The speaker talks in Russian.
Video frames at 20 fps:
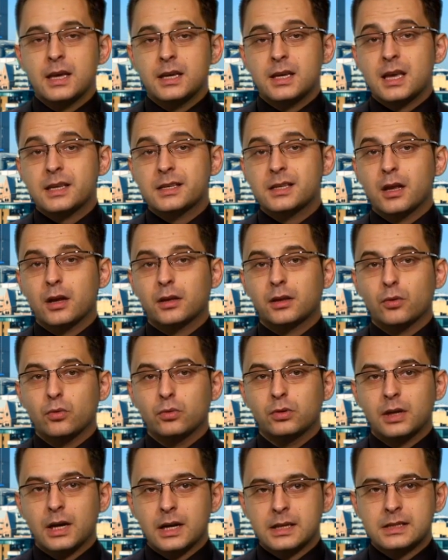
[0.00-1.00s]
Если это
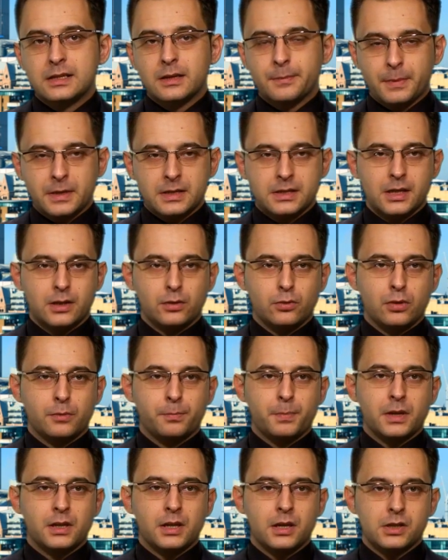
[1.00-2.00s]
удастся,
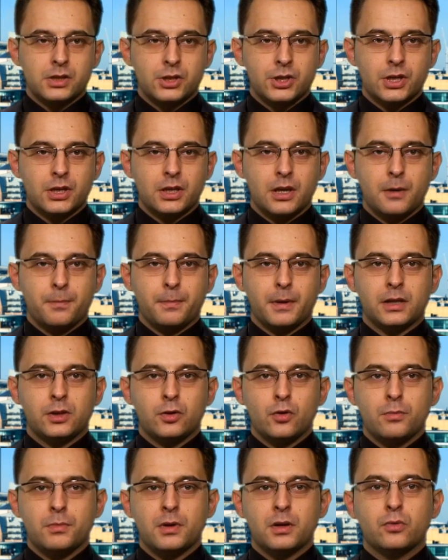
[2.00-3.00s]
последует продолжение
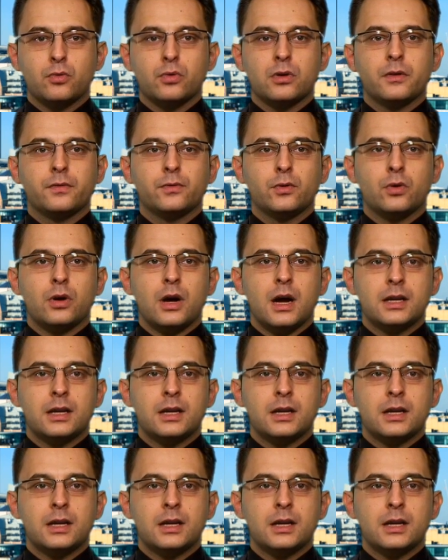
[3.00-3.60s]
подъема к уровню